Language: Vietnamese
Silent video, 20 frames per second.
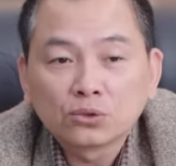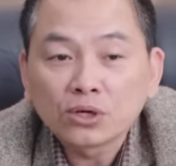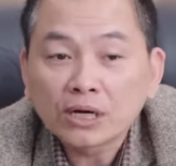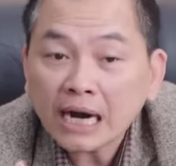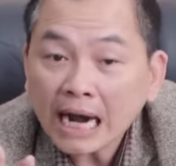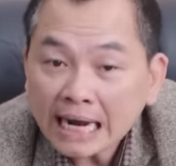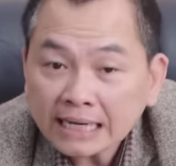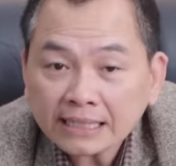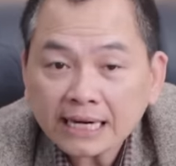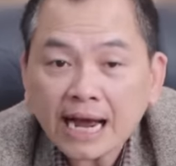
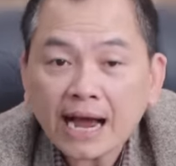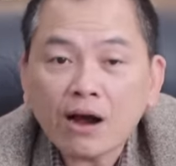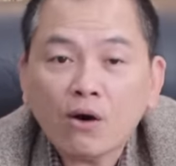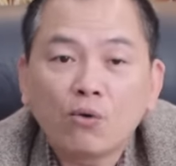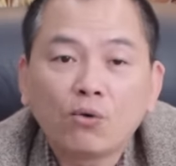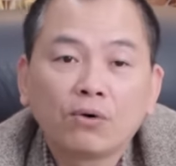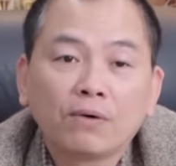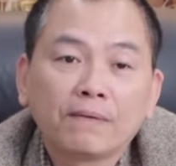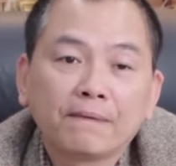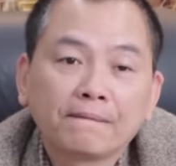tôi khát
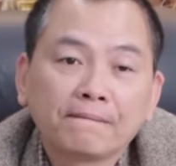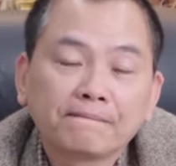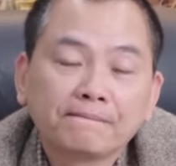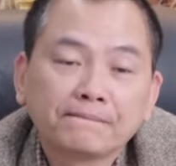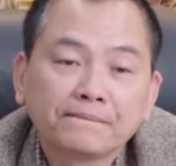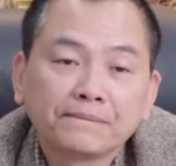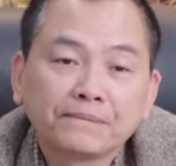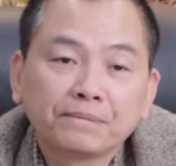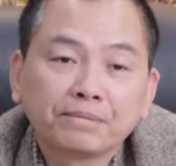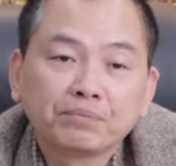khao
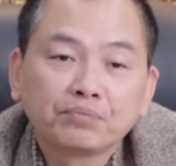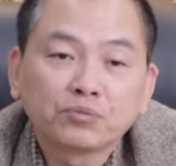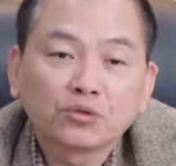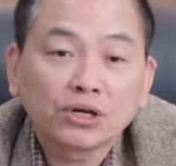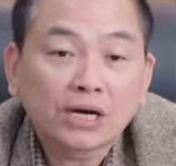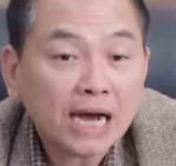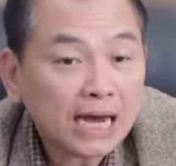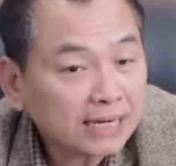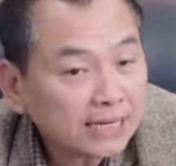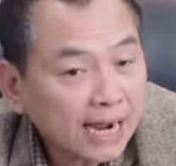
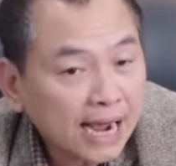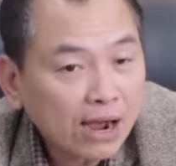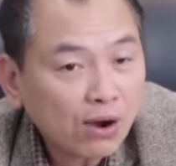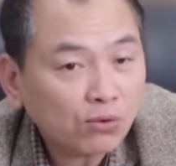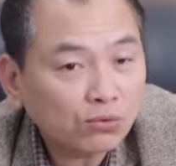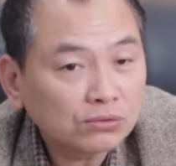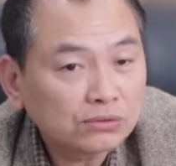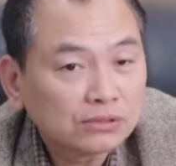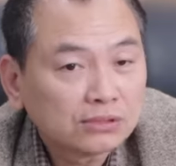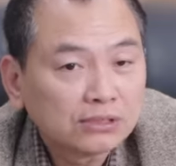tôi khát
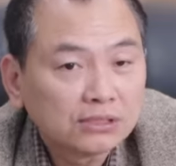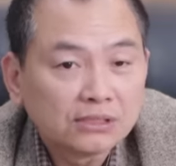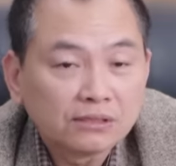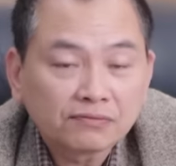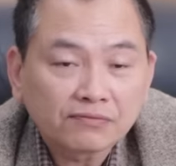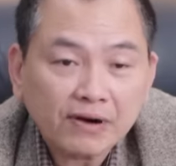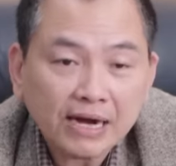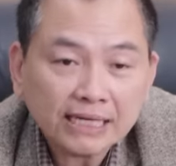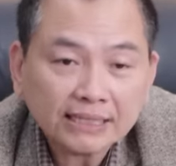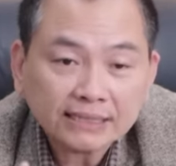khao
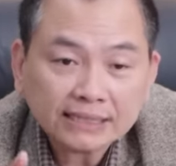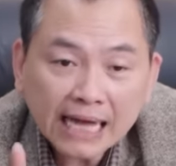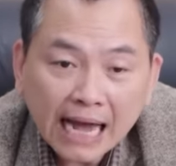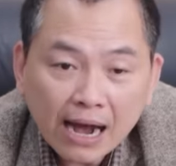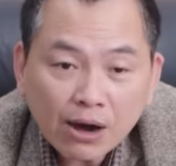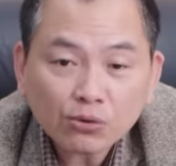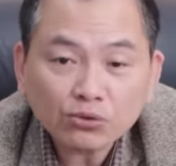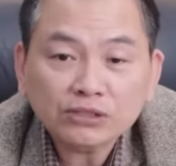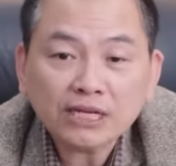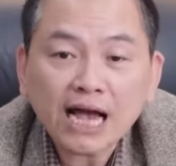phải
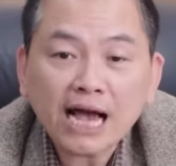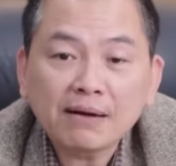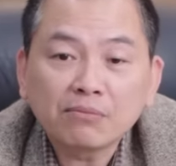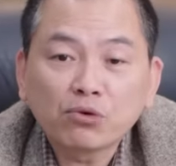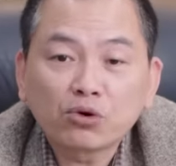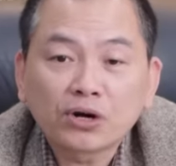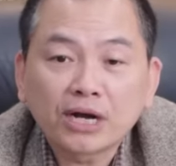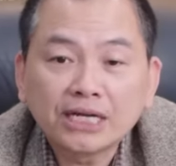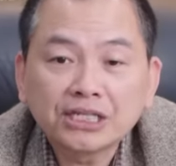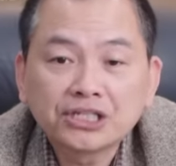tạo ra
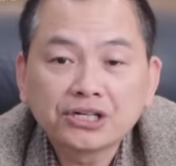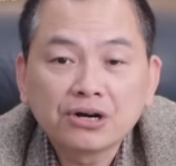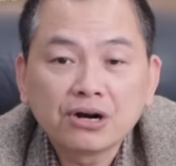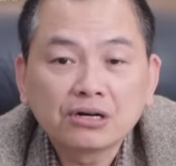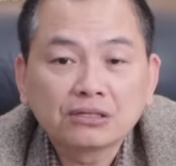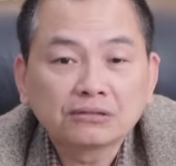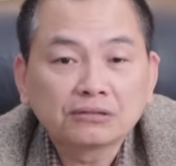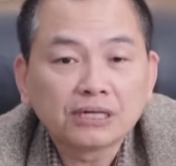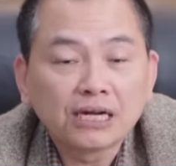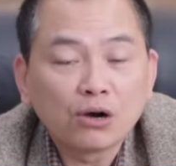một cái
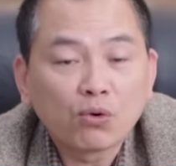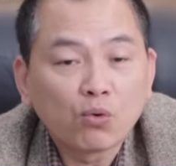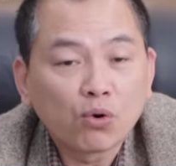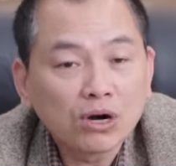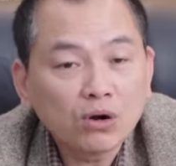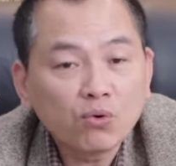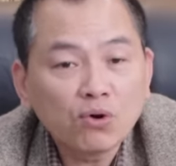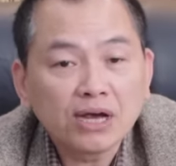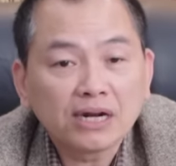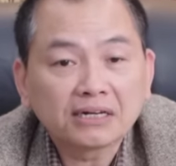trường để
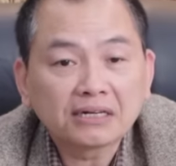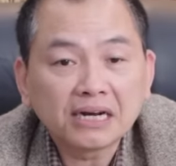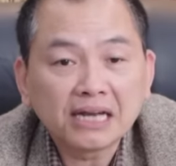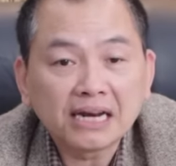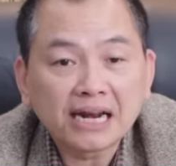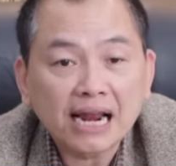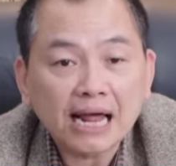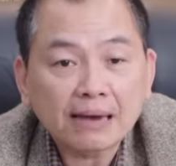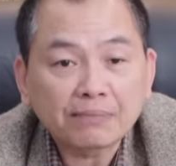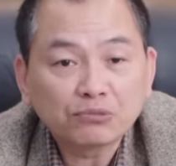huấn luyện
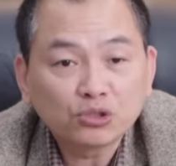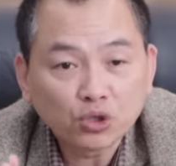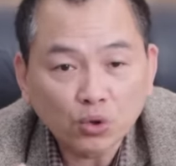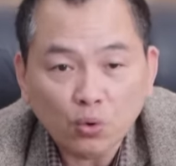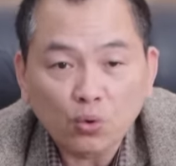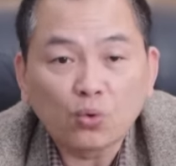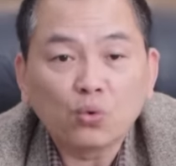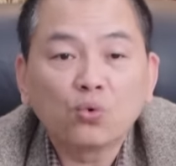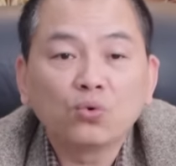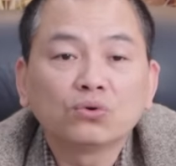để làm
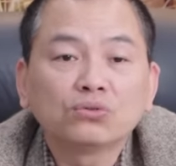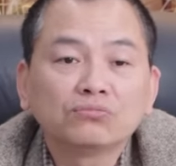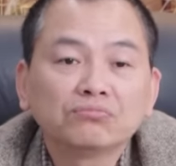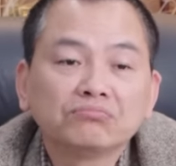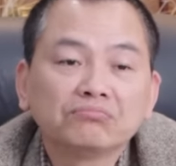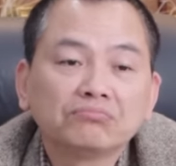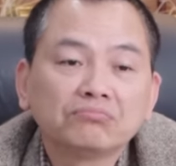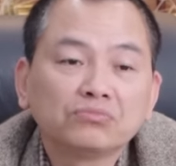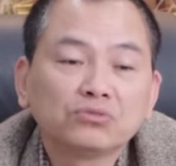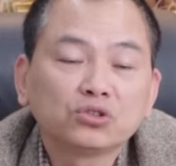chủ
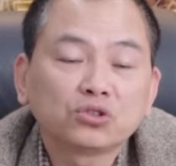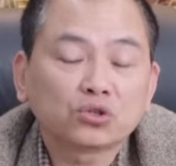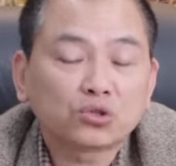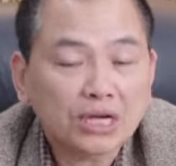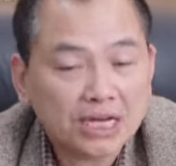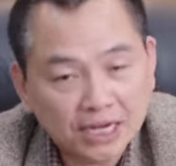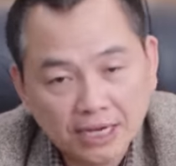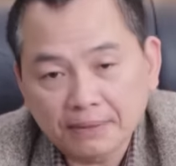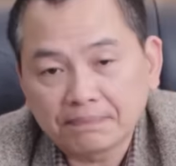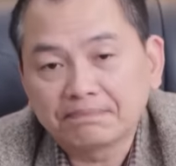cho
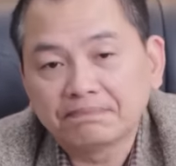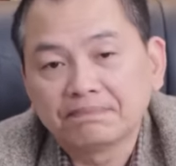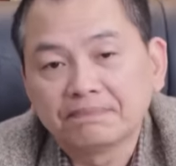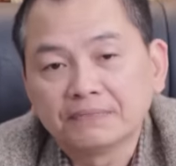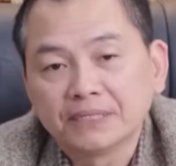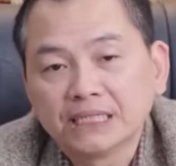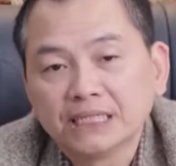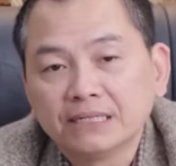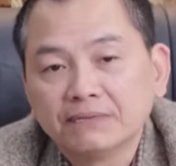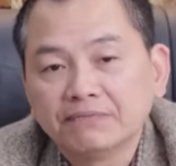doanh nghiệp
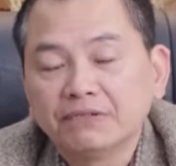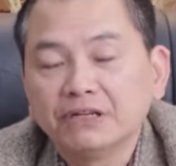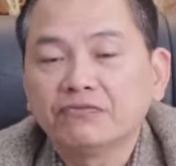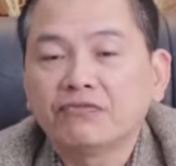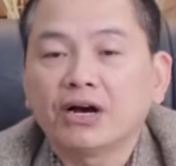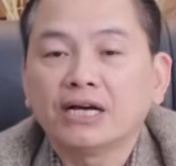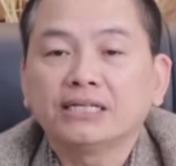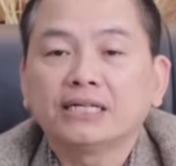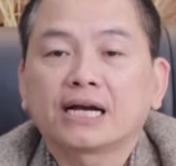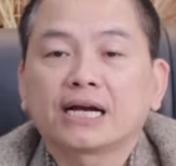vì
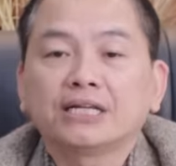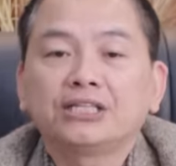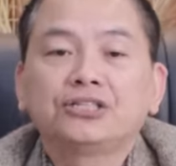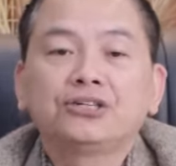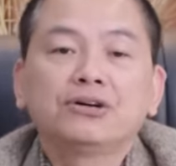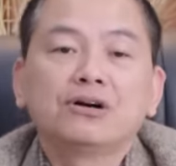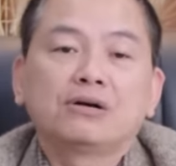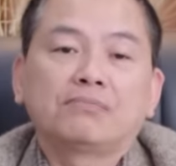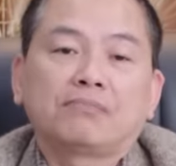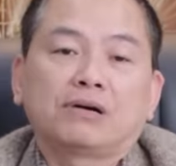vậy là cái
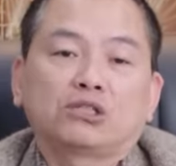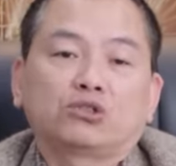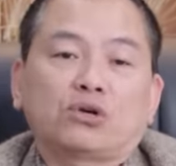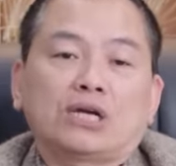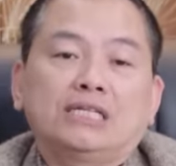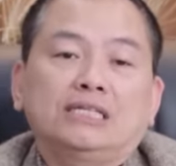trường mà